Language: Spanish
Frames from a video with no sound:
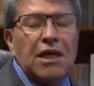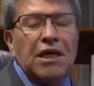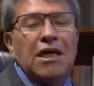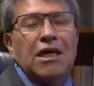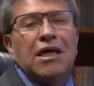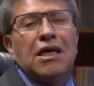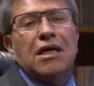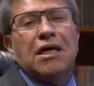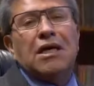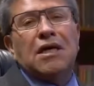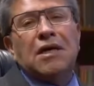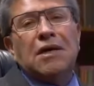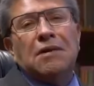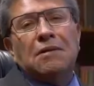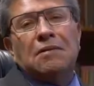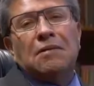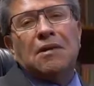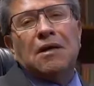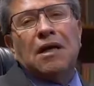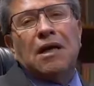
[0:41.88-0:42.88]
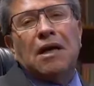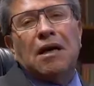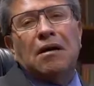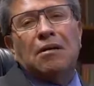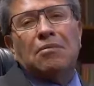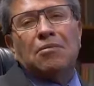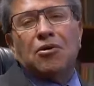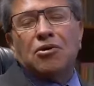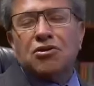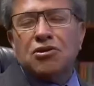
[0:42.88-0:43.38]
Y
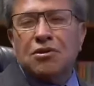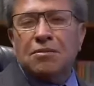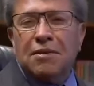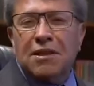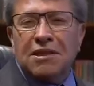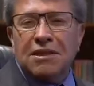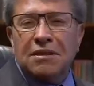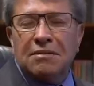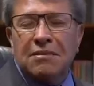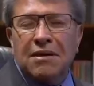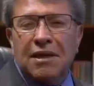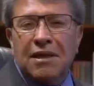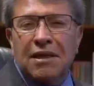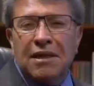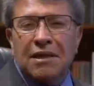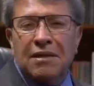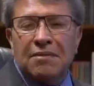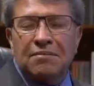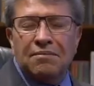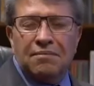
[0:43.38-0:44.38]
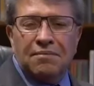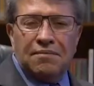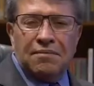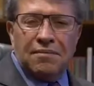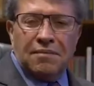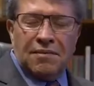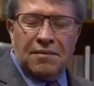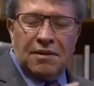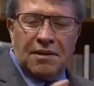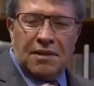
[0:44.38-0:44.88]
la próxima semana,
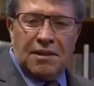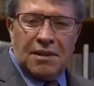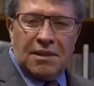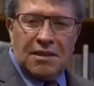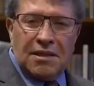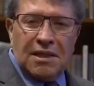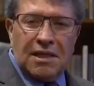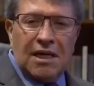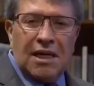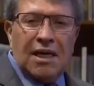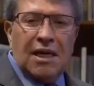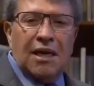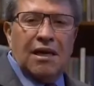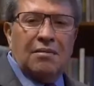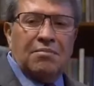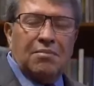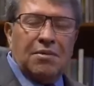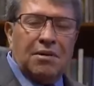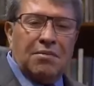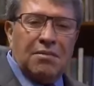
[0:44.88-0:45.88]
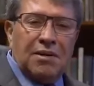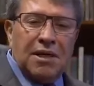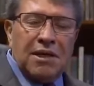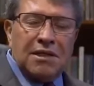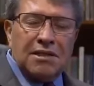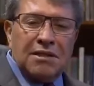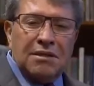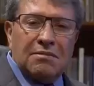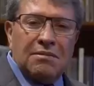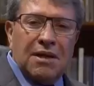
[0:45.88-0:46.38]
que será la
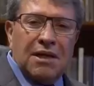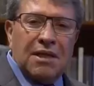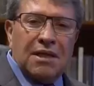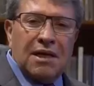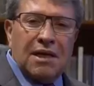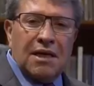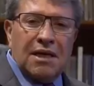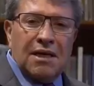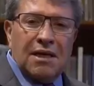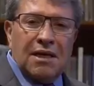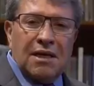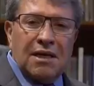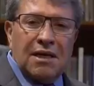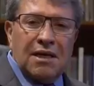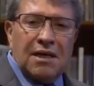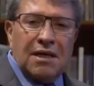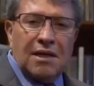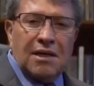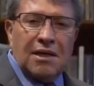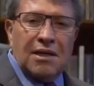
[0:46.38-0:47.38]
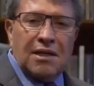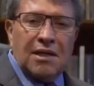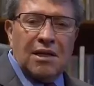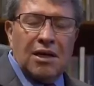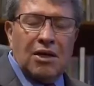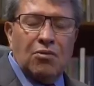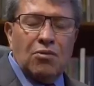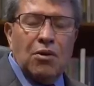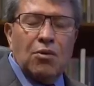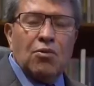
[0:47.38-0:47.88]
primera semana
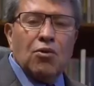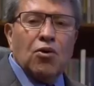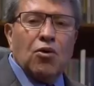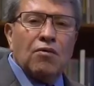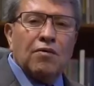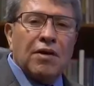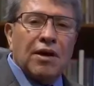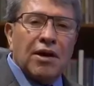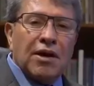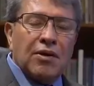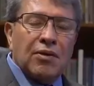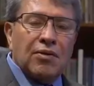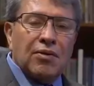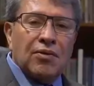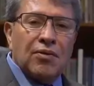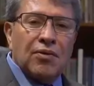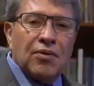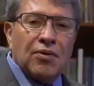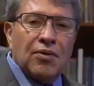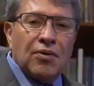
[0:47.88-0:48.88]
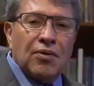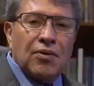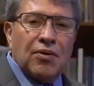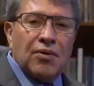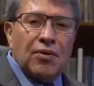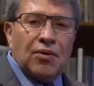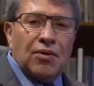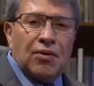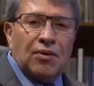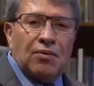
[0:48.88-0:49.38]
del nuevo gobierno,
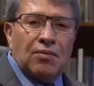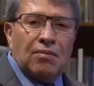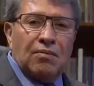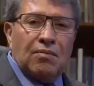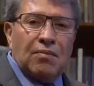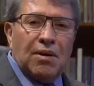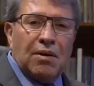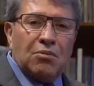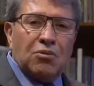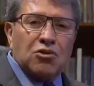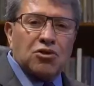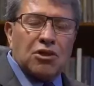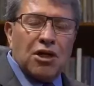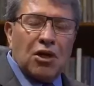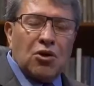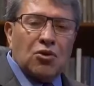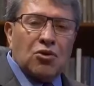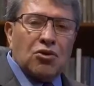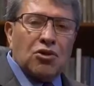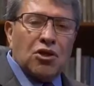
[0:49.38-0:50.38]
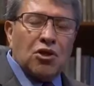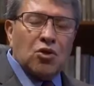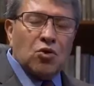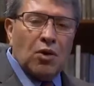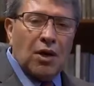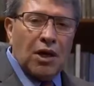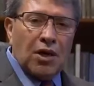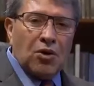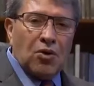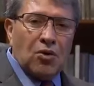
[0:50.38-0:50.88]
vamos a
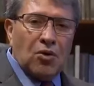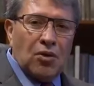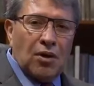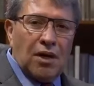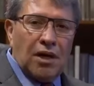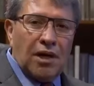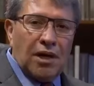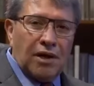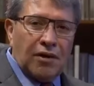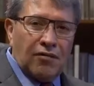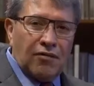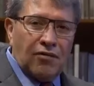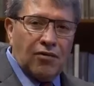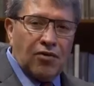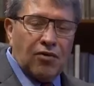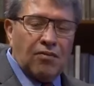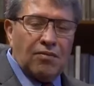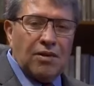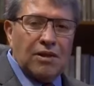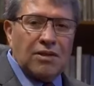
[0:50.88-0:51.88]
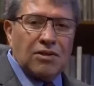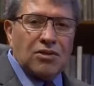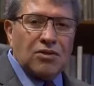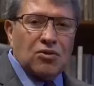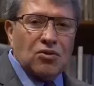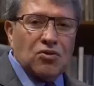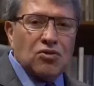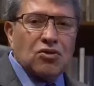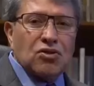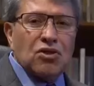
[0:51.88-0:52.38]
continuar con las
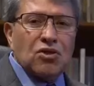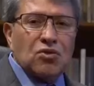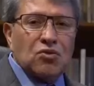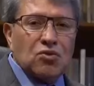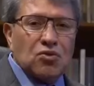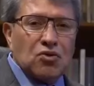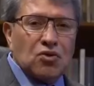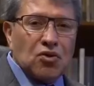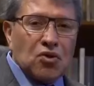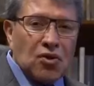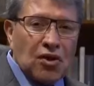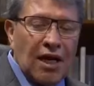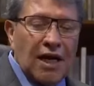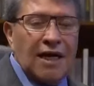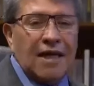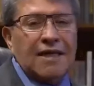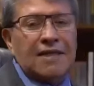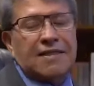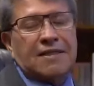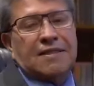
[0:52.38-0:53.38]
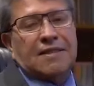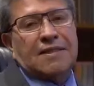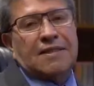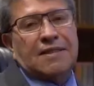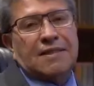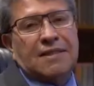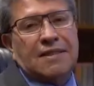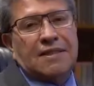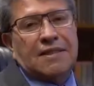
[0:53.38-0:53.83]
reformas constitucionales.